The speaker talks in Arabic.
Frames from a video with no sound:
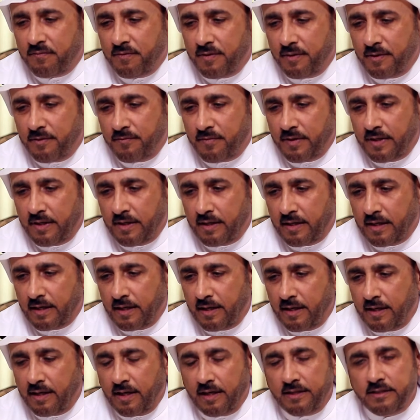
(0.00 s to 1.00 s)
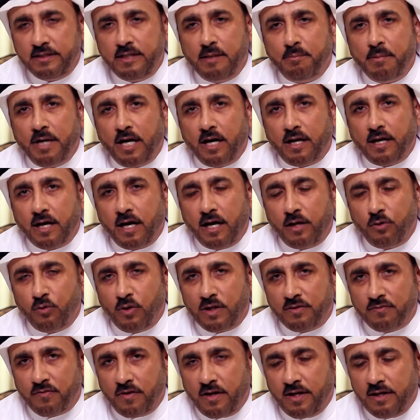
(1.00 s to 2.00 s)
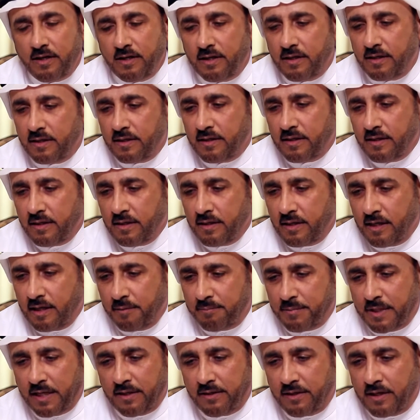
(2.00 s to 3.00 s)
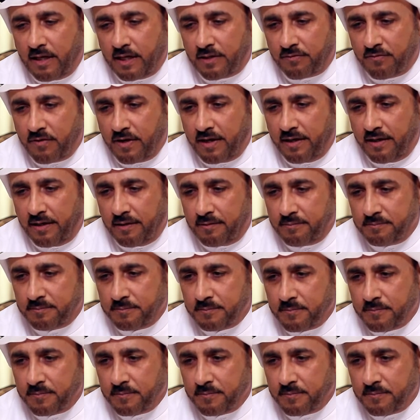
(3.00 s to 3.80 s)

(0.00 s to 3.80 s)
في عندما كانوا أطفال أبنائنا أطفال